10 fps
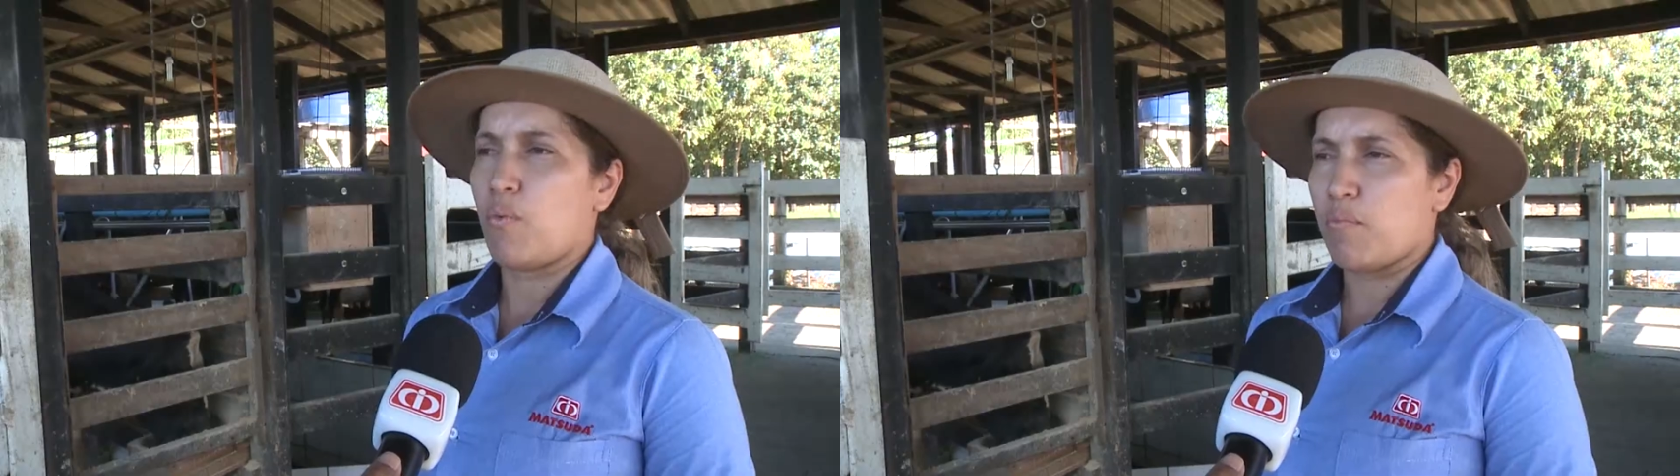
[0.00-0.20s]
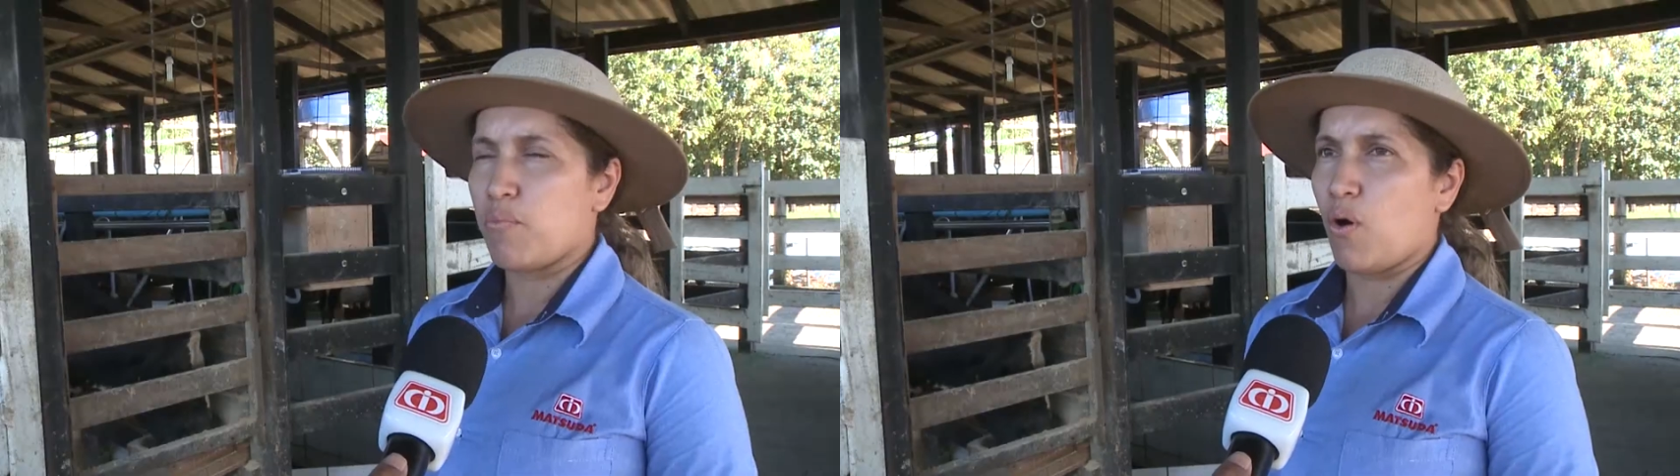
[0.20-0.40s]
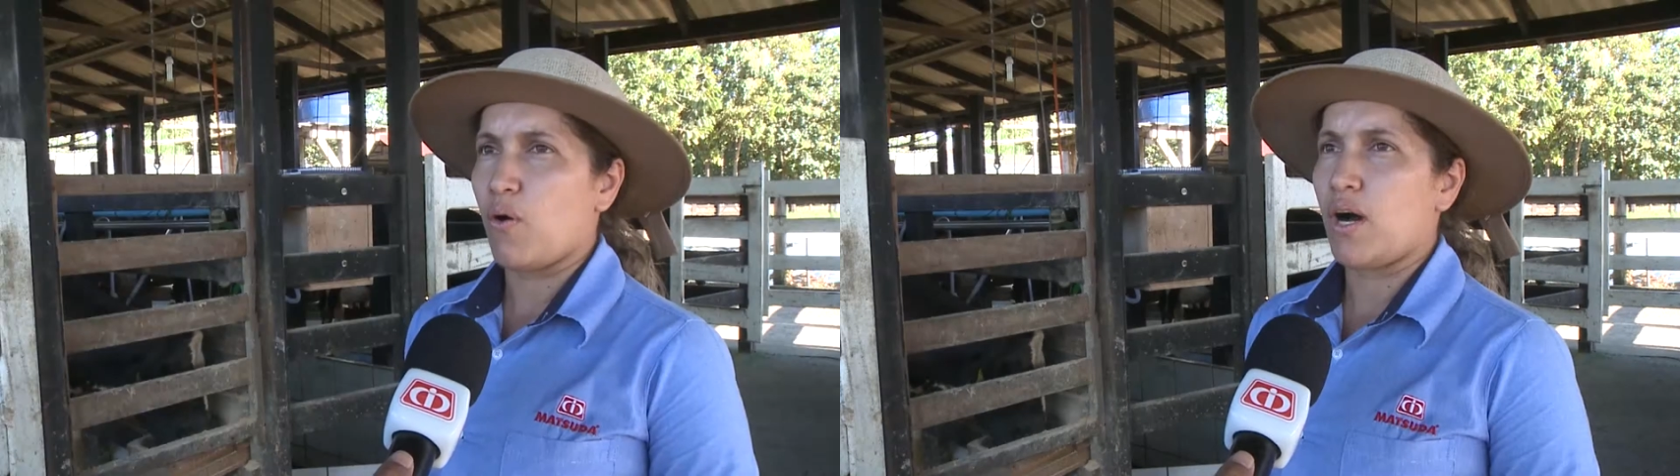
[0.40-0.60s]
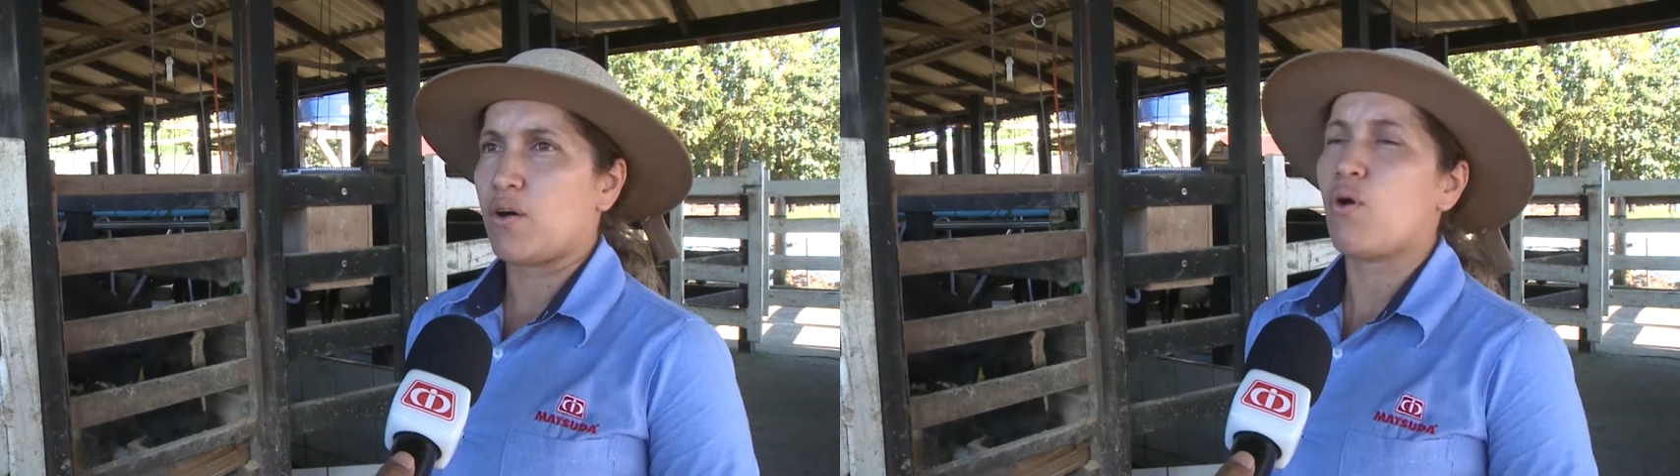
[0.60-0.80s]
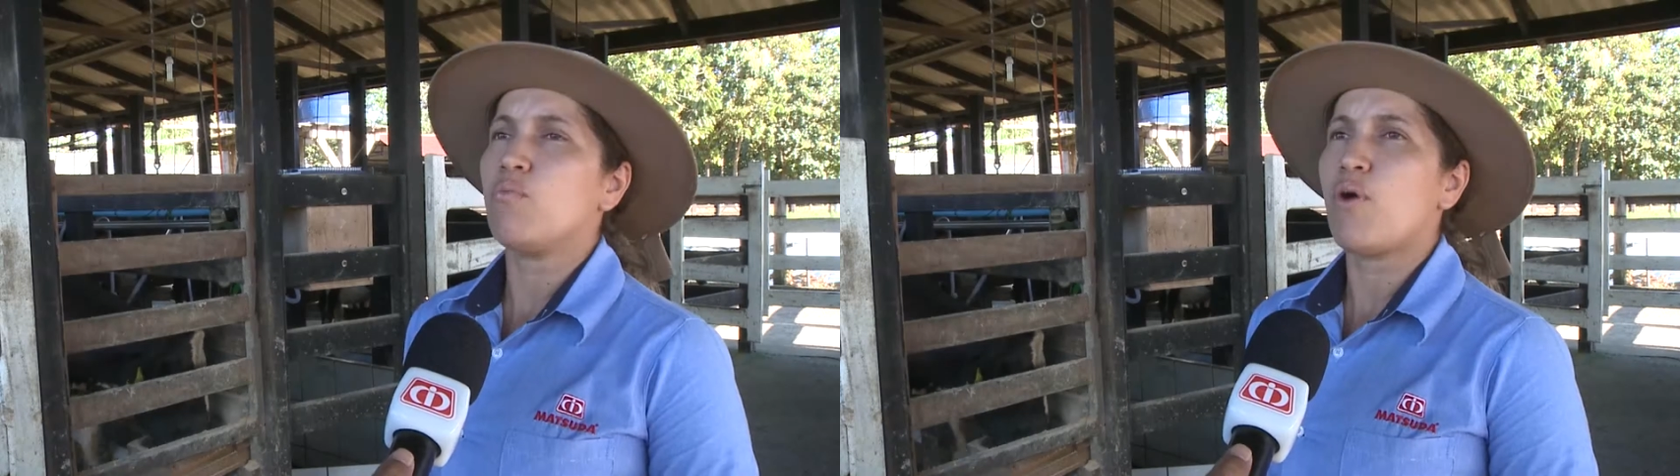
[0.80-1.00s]
uma
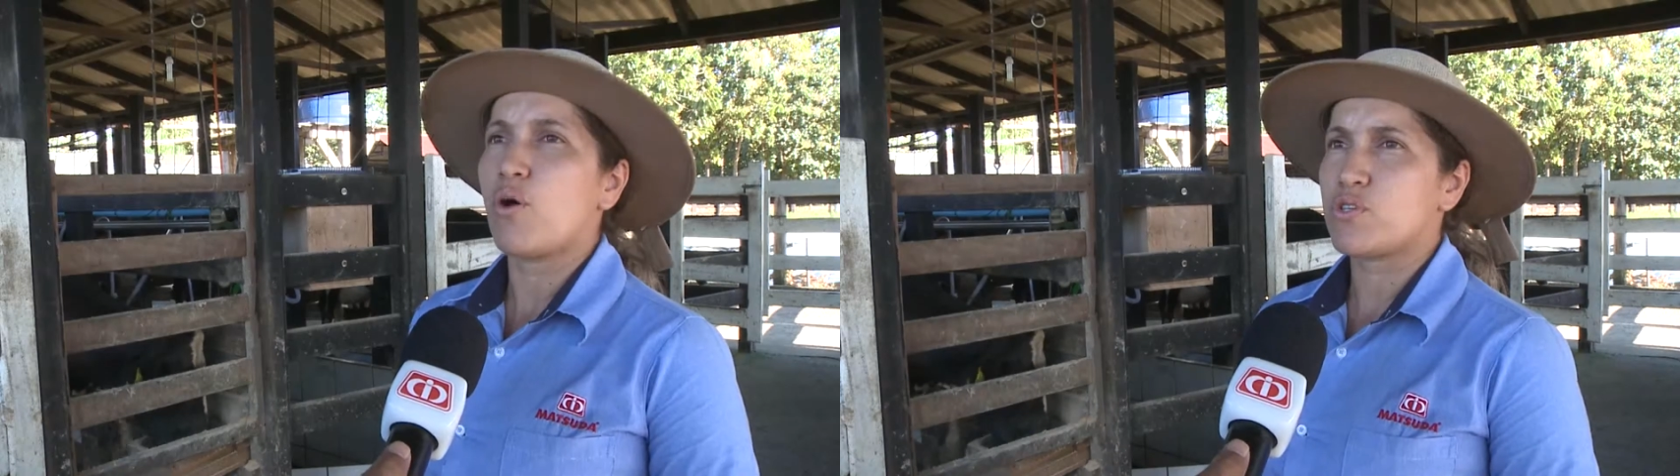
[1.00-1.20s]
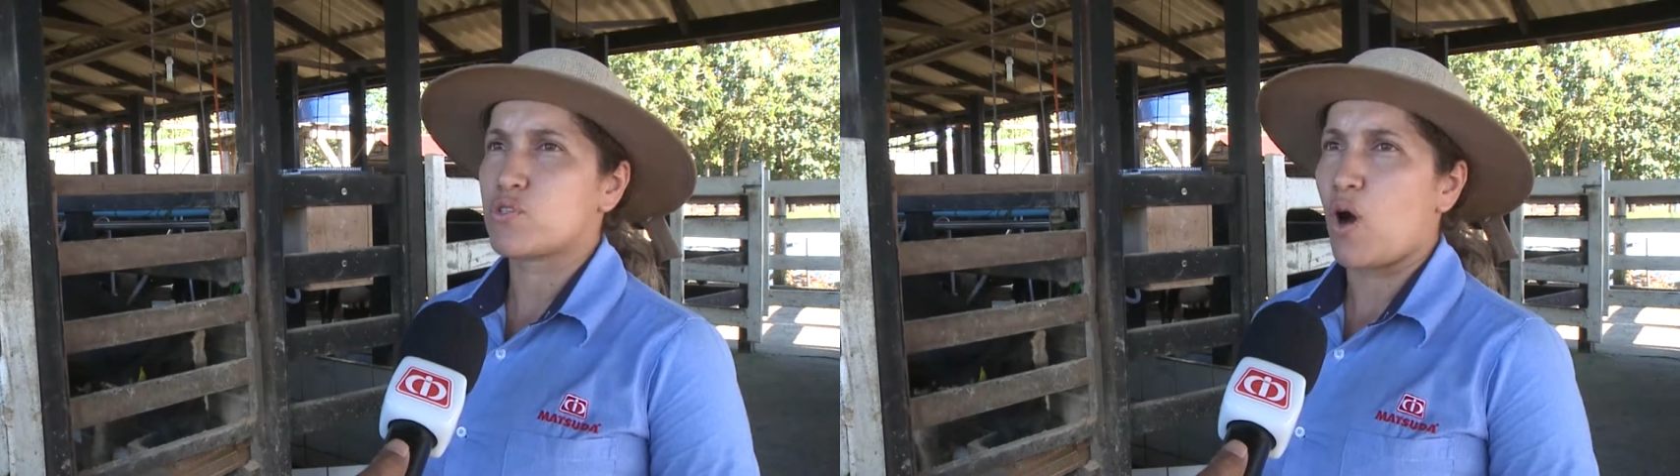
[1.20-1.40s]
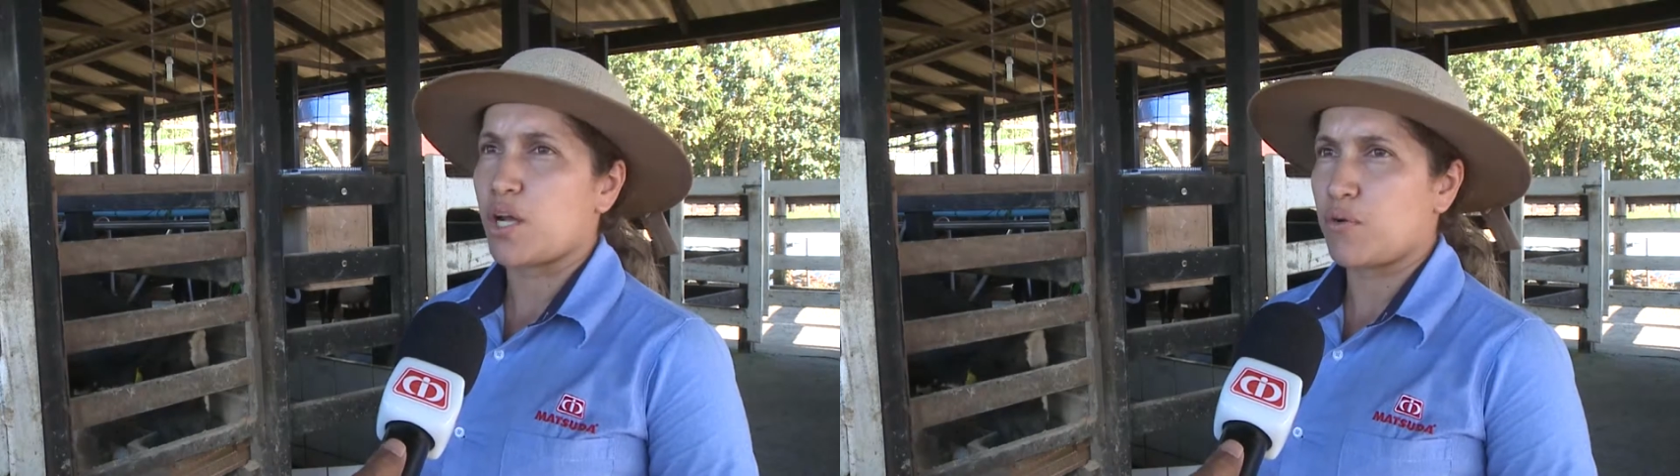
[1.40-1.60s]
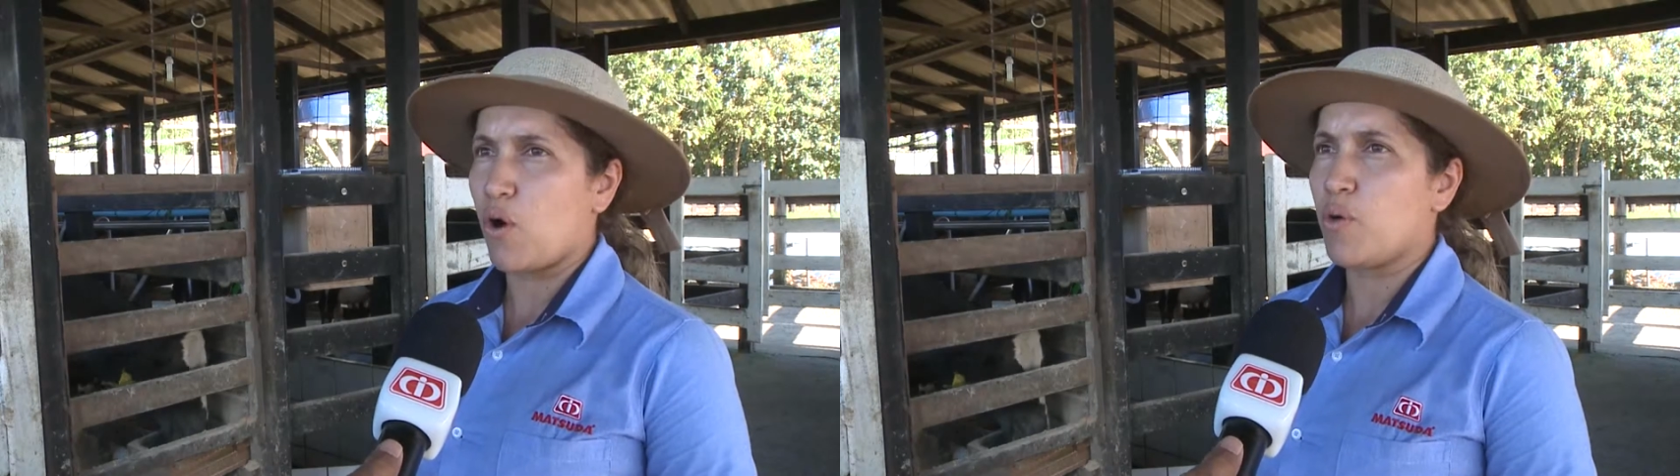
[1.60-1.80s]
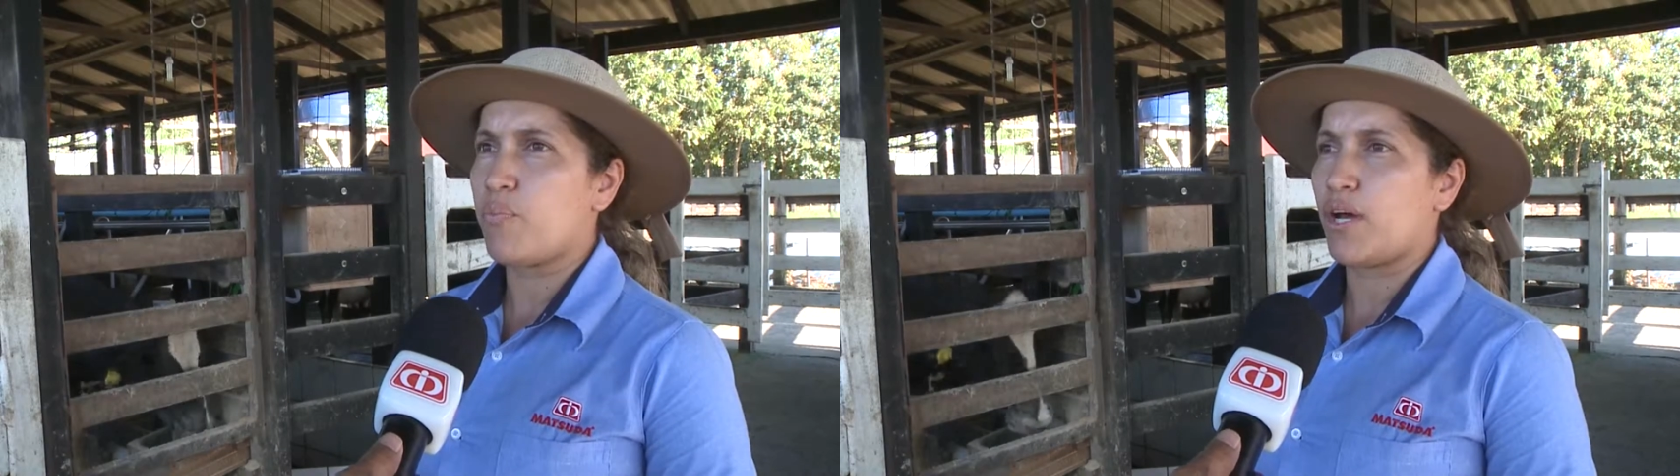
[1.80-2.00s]
boa, com um bom escório
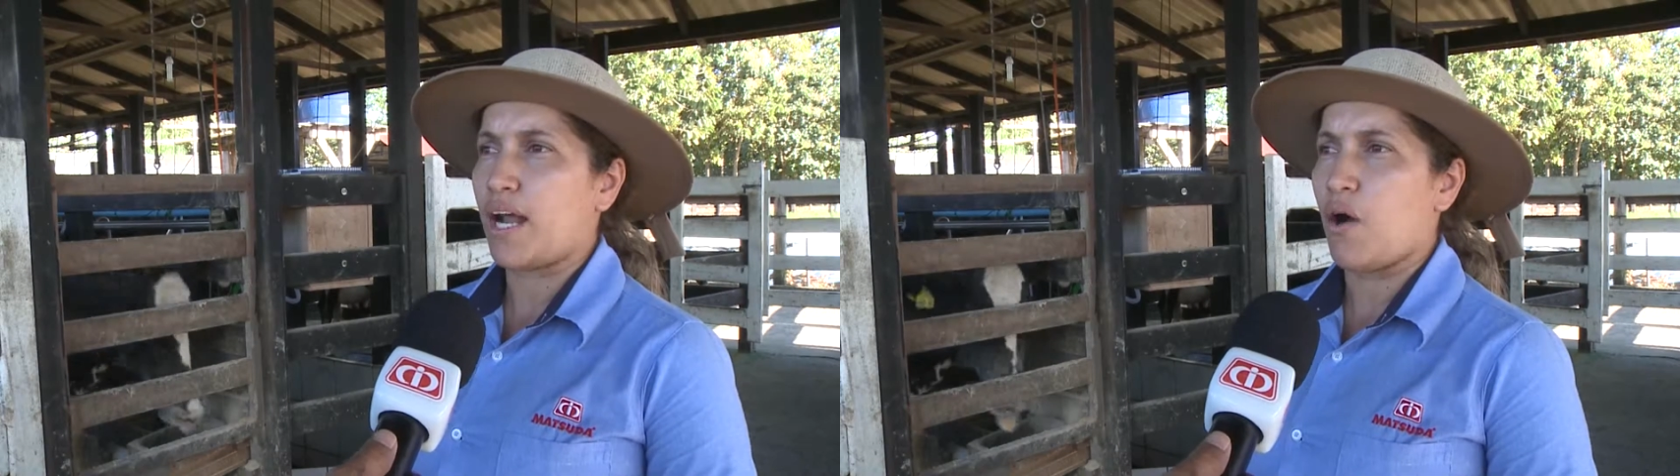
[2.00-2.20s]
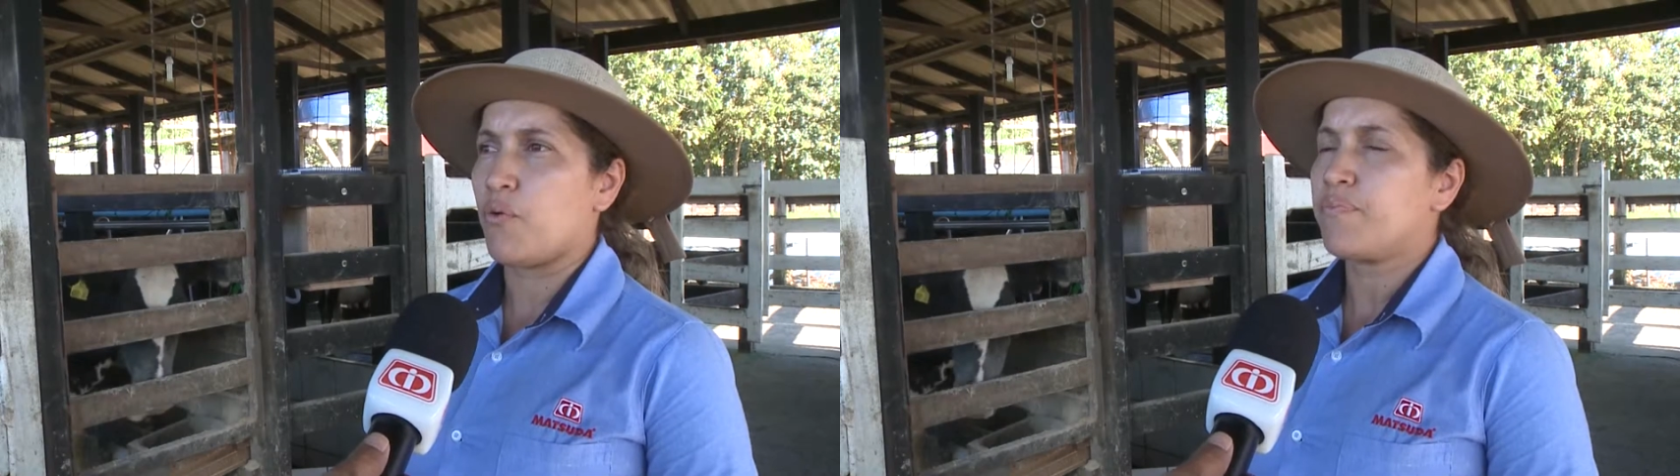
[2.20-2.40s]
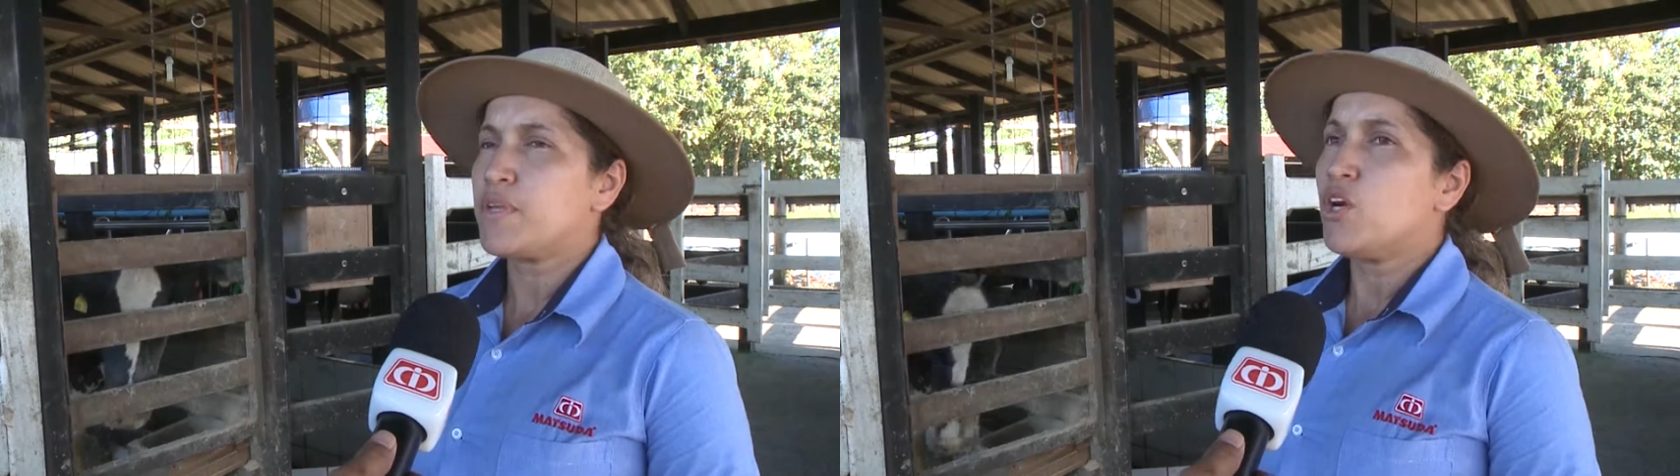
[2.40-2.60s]
corporal